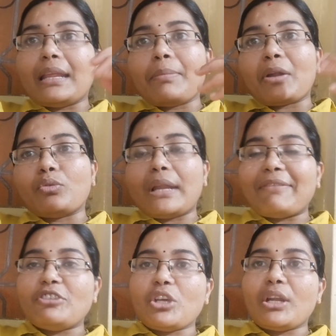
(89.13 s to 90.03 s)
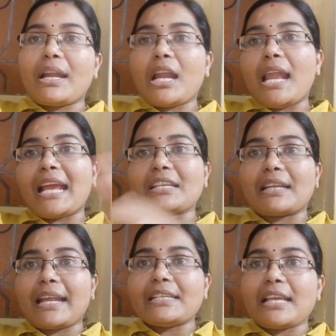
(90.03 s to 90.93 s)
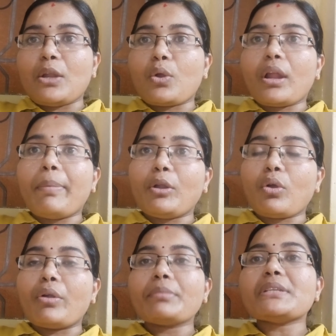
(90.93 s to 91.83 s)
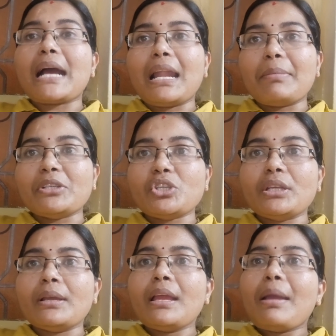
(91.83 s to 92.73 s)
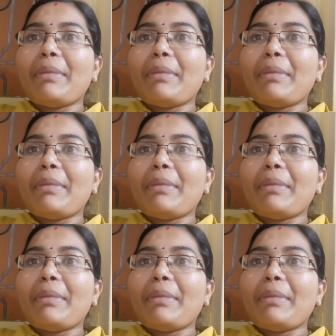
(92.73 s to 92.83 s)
అంటే మనం లెఫ్ట్ సైడ్ అన్నా లైక్ రైట్ సైడ్లో అన్నా పడుకోవడం చాలా మంచిది